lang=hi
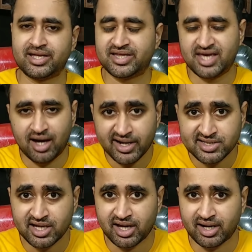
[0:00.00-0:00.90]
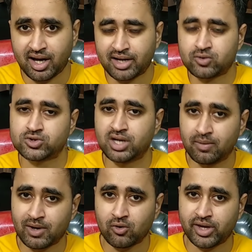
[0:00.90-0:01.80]
ना ध्यान से करना अगर कुछ
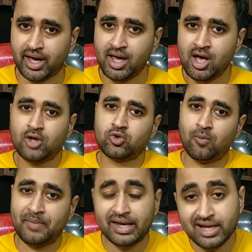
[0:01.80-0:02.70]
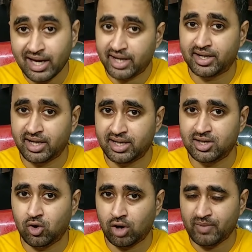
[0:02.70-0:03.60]
गड़बड़ हो जाए जाए तो मेरी गारंटी नहीं
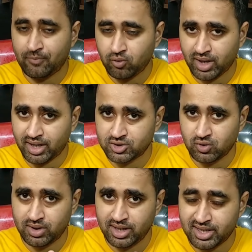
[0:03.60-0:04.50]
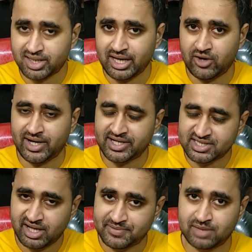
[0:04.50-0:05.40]
है और मैं पूरा जो लिख के है ना
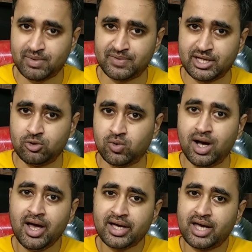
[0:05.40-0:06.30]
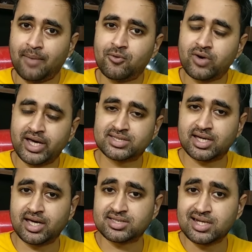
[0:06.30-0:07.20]
डिस्क्रिप्शन में भी दे दूंगा कि आपको कैसे
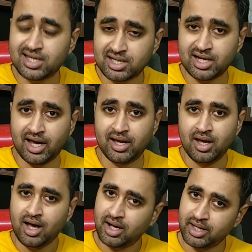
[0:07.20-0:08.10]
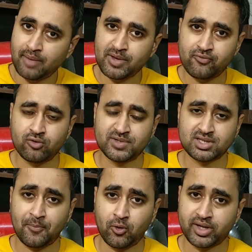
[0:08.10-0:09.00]
कैसे लिखना है अगर आपके फ़ोन में
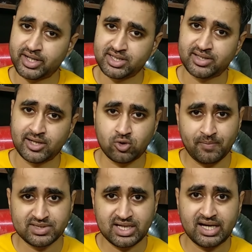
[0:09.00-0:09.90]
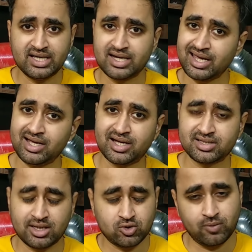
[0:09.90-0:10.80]
सपोर्ट कर जाता है तो मज़े करिए नहीं
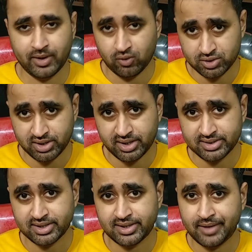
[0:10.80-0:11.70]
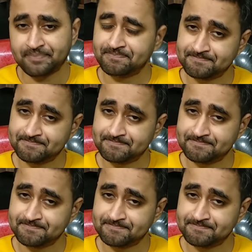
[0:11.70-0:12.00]
करता है तो मैं कुछ नहीं कर सकता